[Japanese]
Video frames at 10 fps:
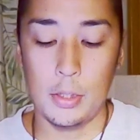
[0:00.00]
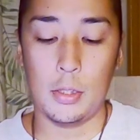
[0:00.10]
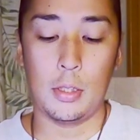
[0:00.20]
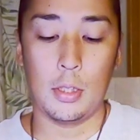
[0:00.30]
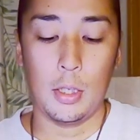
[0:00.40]

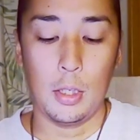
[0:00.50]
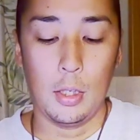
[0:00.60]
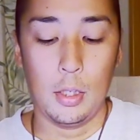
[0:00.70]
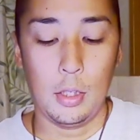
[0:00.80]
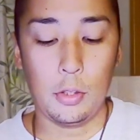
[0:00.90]
す
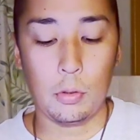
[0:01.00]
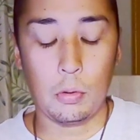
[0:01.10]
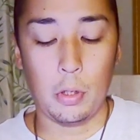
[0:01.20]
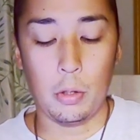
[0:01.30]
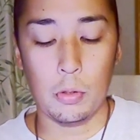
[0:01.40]
でちょっ
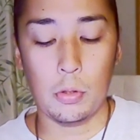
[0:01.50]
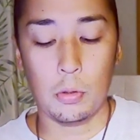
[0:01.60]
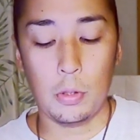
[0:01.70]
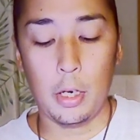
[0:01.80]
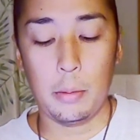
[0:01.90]
とこれ補
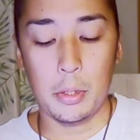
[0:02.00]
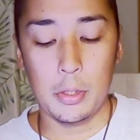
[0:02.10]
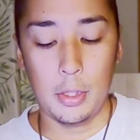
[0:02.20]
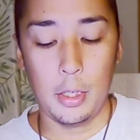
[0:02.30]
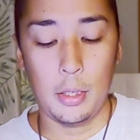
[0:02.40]
足がありま
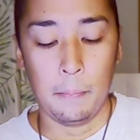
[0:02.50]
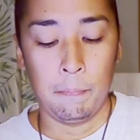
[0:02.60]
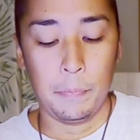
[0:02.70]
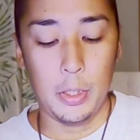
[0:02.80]
して、